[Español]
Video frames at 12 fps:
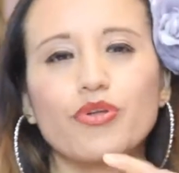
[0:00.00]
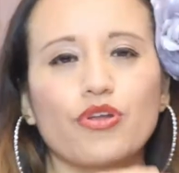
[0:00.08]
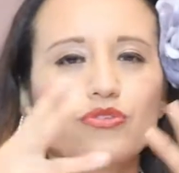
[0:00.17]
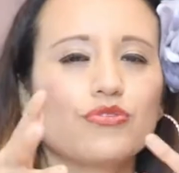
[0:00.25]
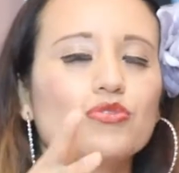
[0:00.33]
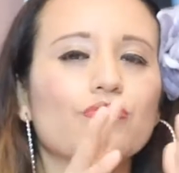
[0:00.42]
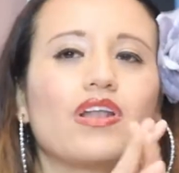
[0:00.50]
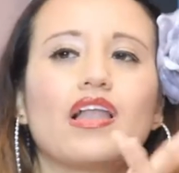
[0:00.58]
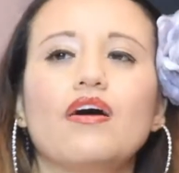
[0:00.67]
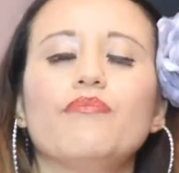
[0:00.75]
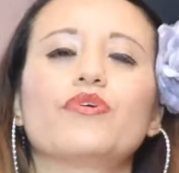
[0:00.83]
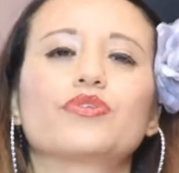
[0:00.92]
pero no tuve
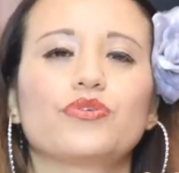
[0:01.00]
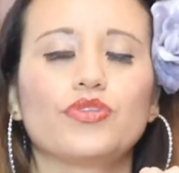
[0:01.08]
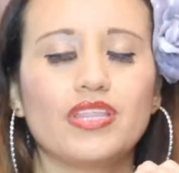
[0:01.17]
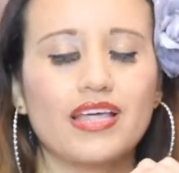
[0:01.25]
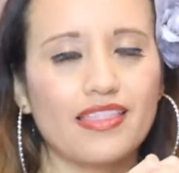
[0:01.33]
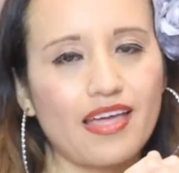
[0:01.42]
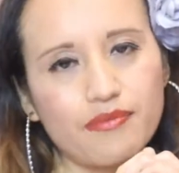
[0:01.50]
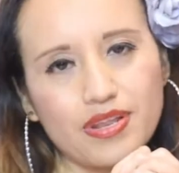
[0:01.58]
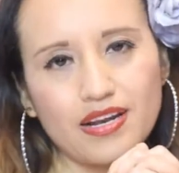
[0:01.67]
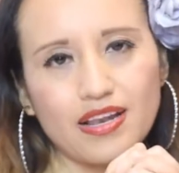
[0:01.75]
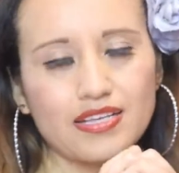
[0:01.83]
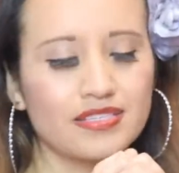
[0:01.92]
la oportunidad de
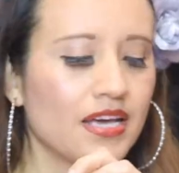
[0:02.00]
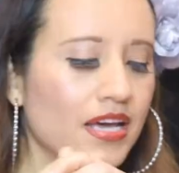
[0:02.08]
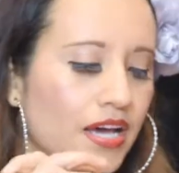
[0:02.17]
abrirlas.